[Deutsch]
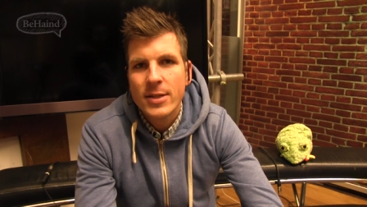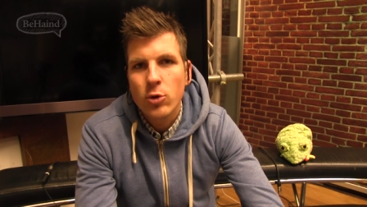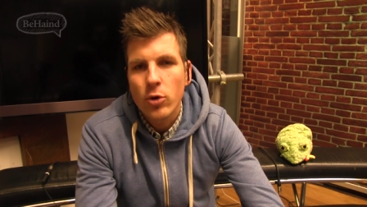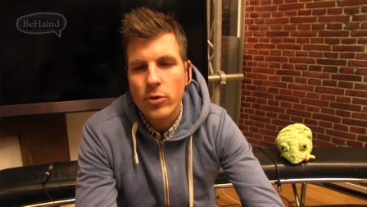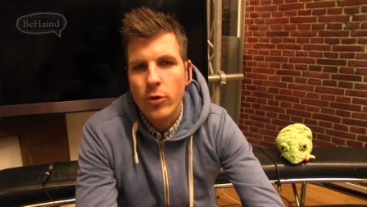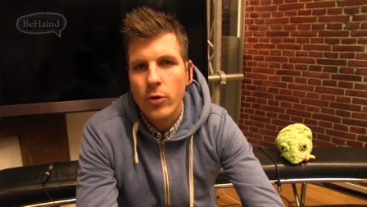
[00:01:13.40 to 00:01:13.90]

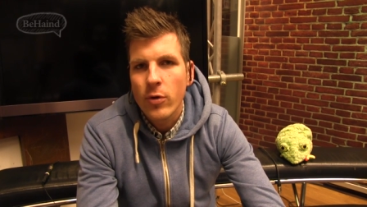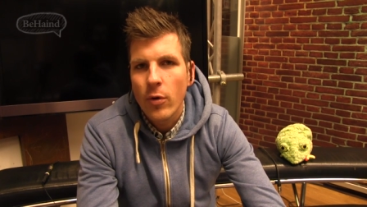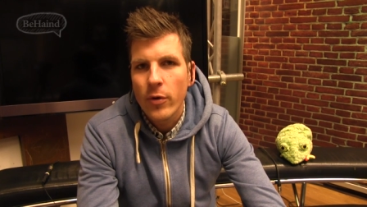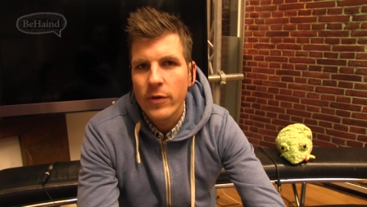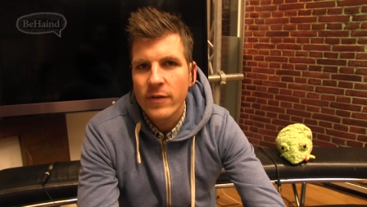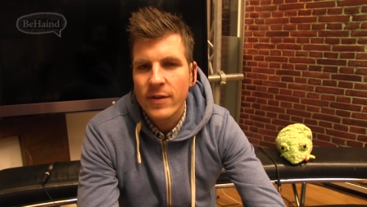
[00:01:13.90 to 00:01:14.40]
Dort könnt ihr
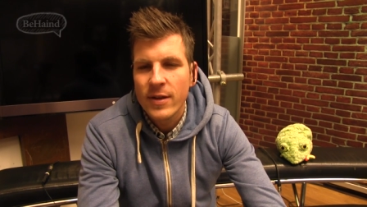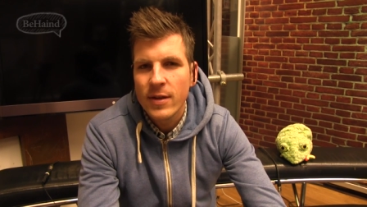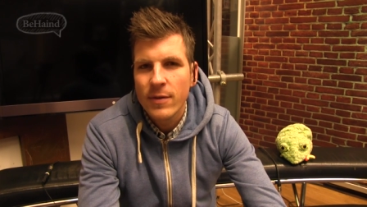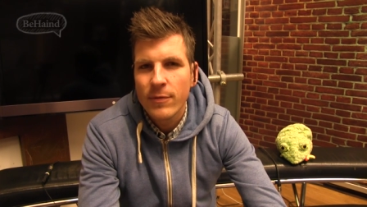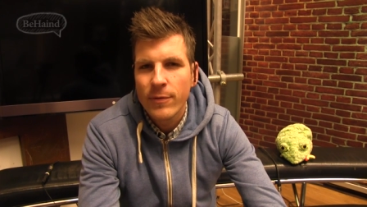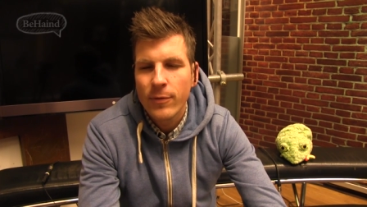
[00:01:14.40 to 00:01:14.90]
euch
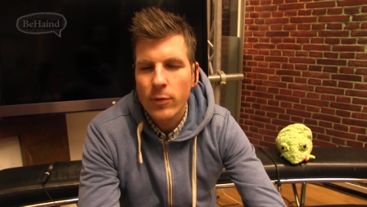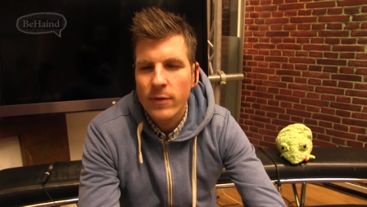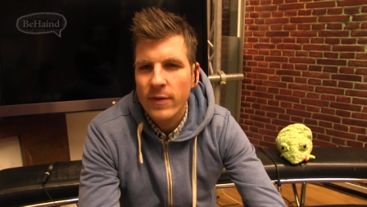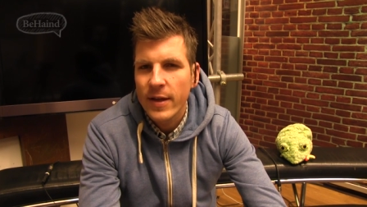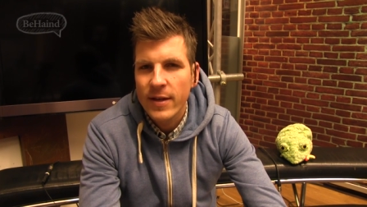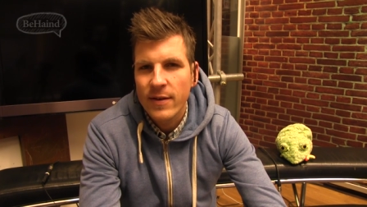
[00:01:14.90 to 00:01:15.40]
die
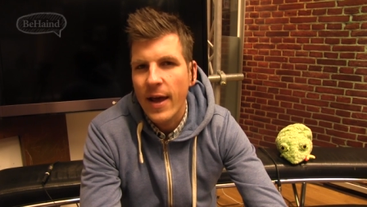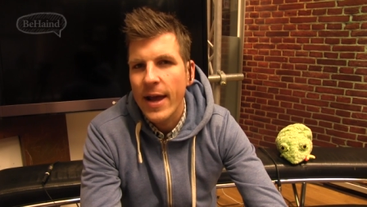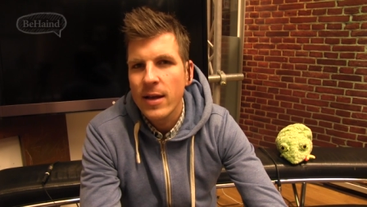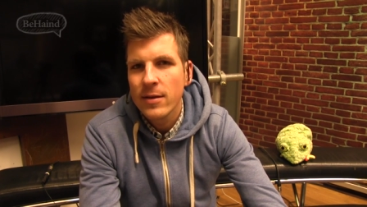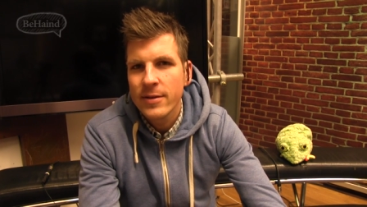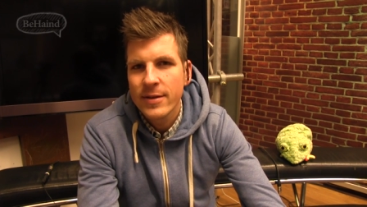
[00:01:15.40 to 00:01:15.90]
14
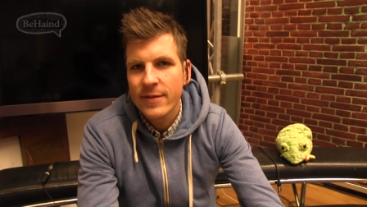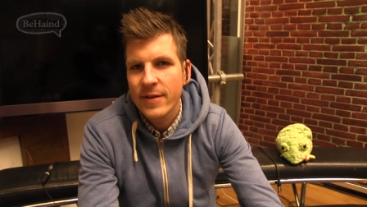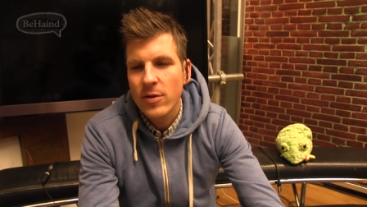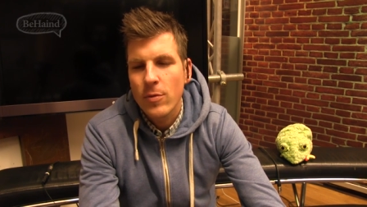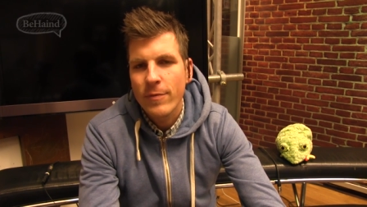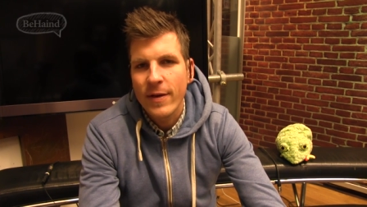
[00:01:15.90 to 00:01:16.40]
Teile, die das
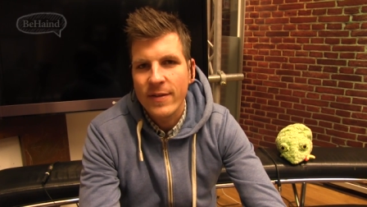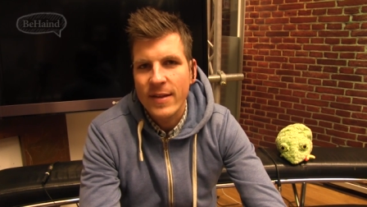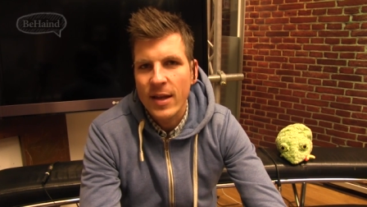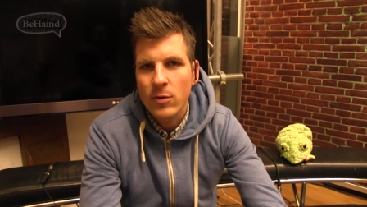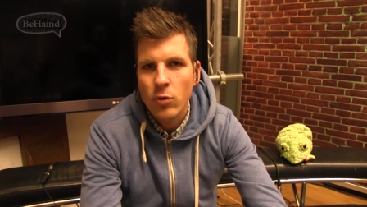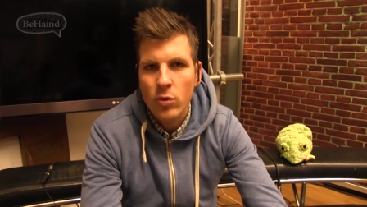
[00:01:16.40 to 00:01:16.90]
Ding umfasst,
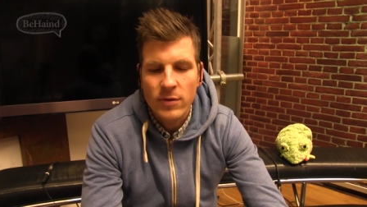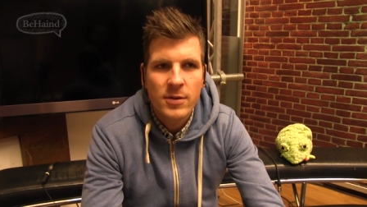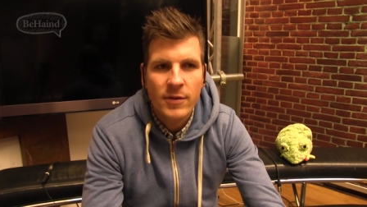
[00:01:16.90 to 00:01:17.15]
angucken.